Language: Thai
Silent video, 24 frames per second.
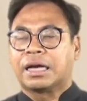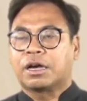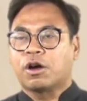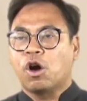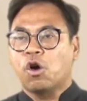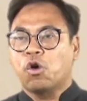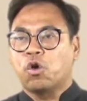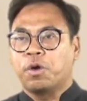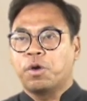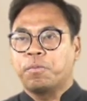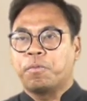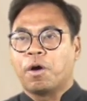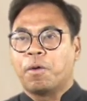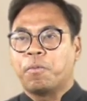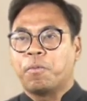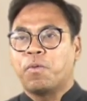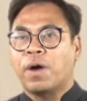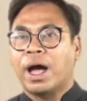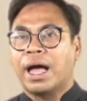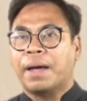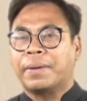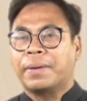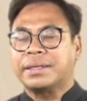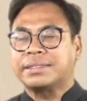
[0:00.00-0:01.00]
ก็ค้นพบ
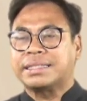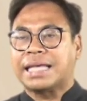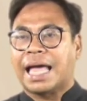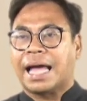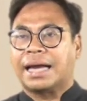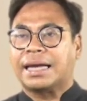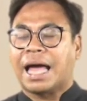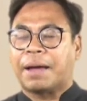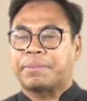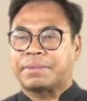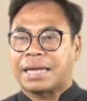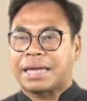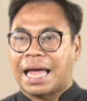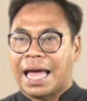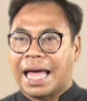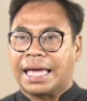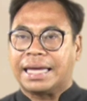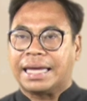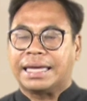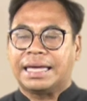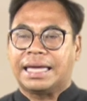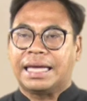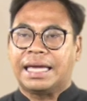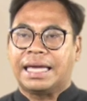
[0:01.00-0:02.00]
ว่าพระแสงดาบไท
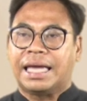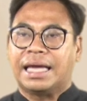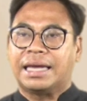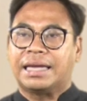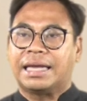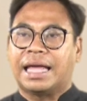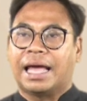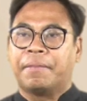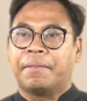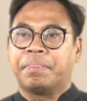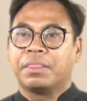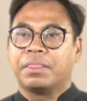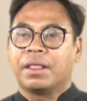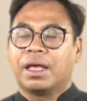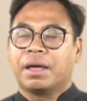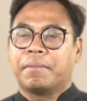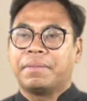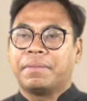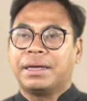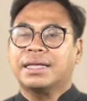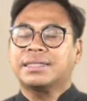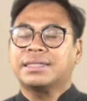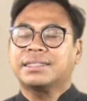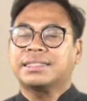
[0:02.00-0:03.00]
ยเองเนี่ย
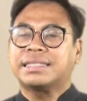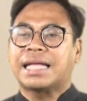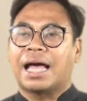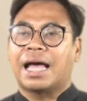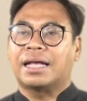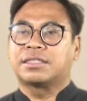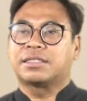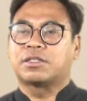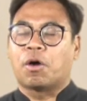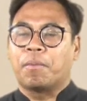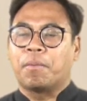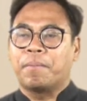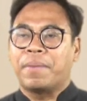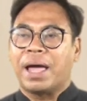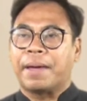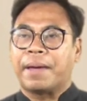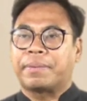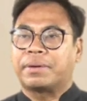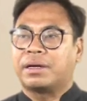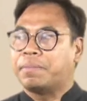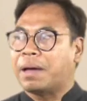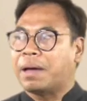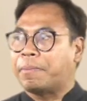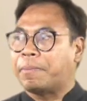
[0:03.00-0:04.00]
มีลักษณะ 2 แบ
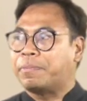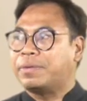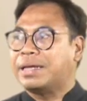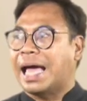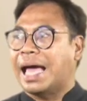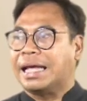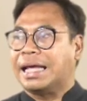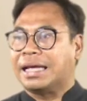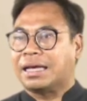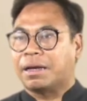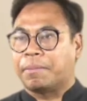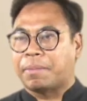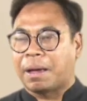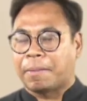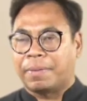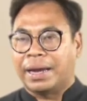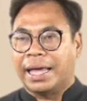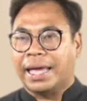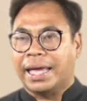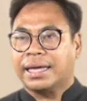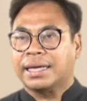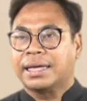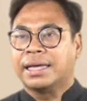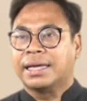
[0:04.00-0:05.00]
บคือแบบใหญ่กับแบบ
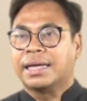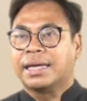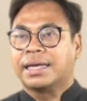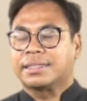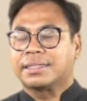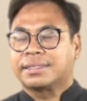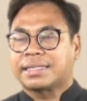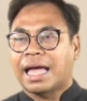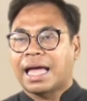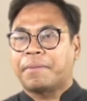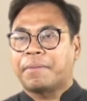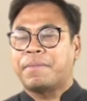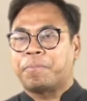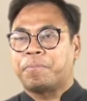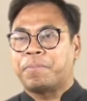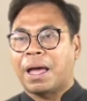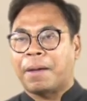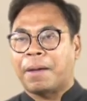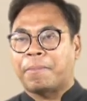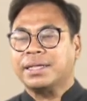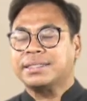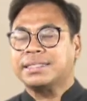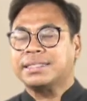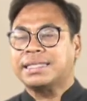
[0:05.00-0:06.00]
เล็ก แต่แบ
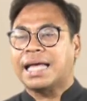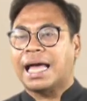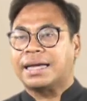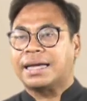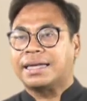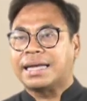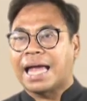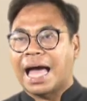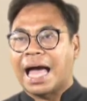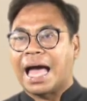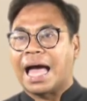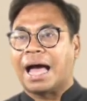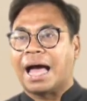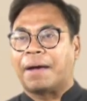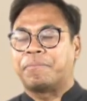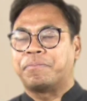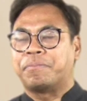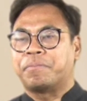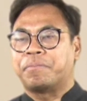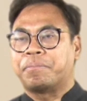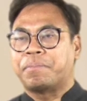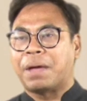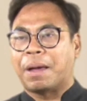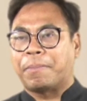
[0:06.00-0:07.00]
บลักษณะดาบ
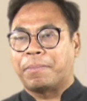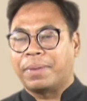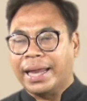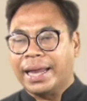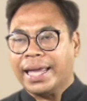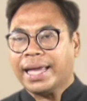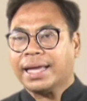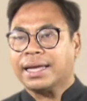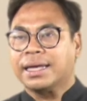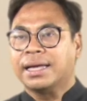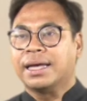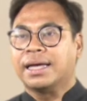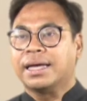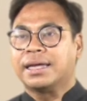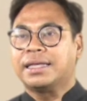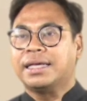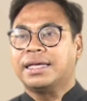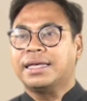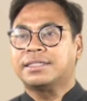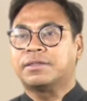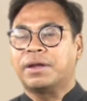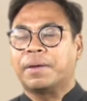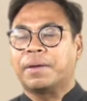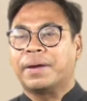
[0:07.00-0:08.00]
แบบเล็ก
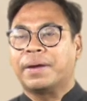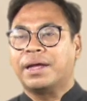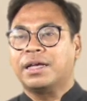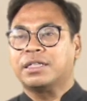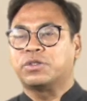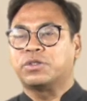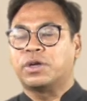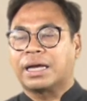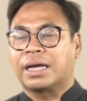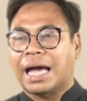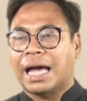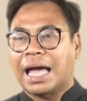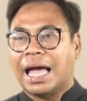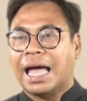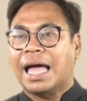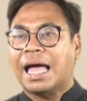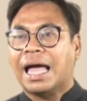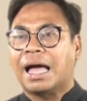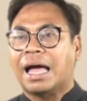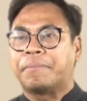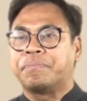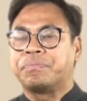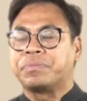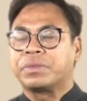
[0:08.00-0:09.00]
ที่สมเด็จพระจเาสวร
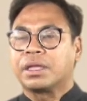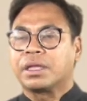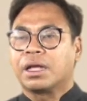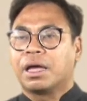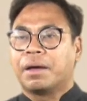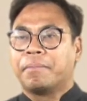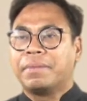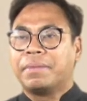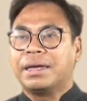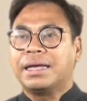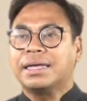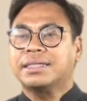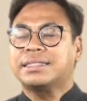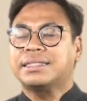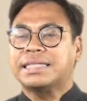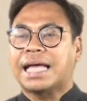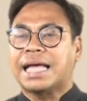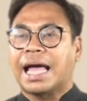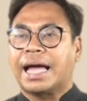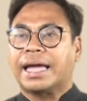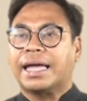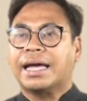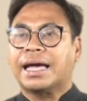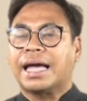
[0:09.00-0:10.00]
คาบมีลักษ
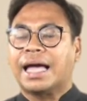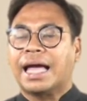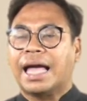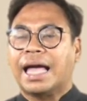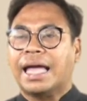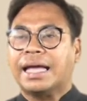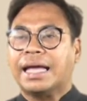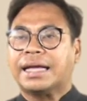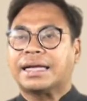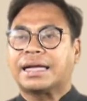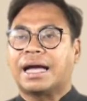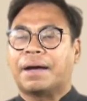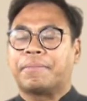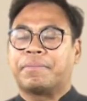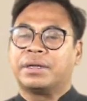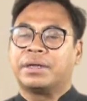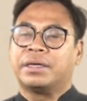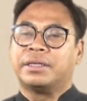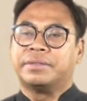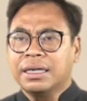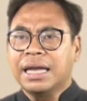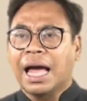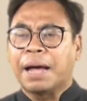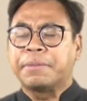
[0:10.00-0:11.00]
ณะคล้ายๆ กับ
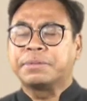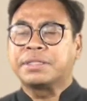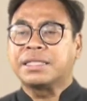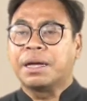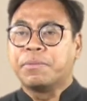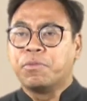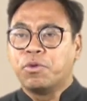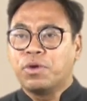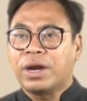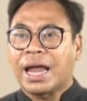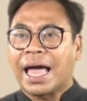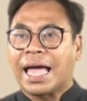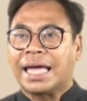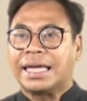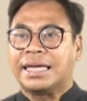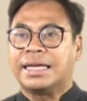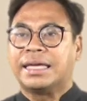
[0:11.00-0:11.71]
ดาบซามูไร